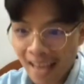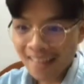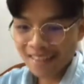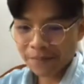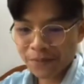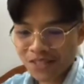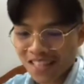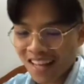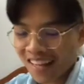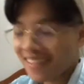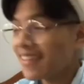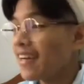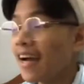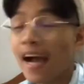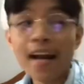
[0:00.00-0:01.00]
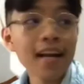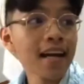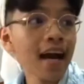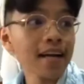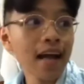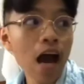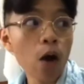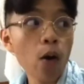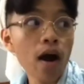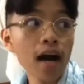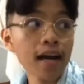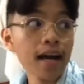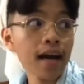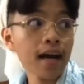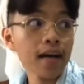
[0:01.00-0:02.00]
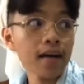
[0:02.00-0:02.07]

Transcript: Yan, tapos na. Ano, nak? Nakakuha ka na?